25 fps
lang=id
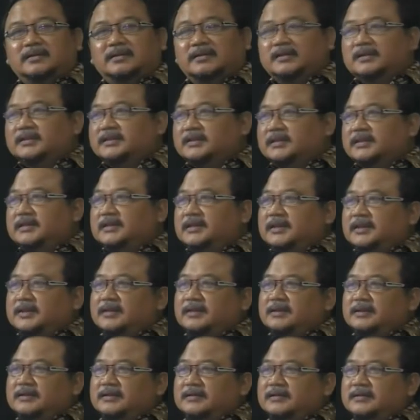
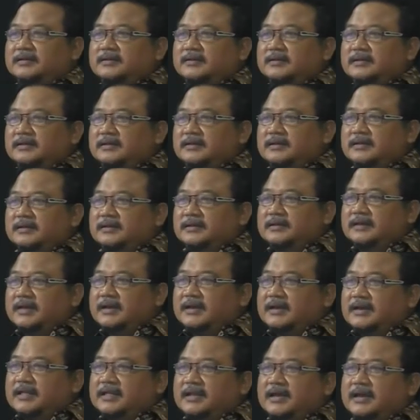Intinya
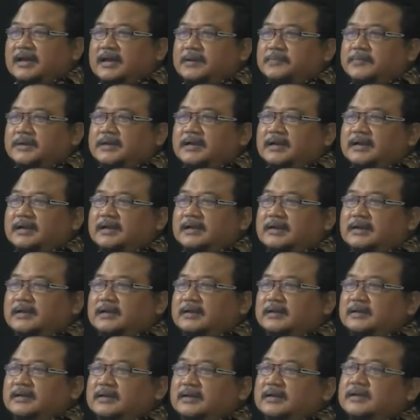yang kita harapkan
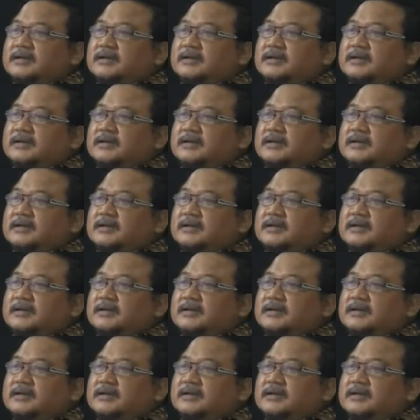adalah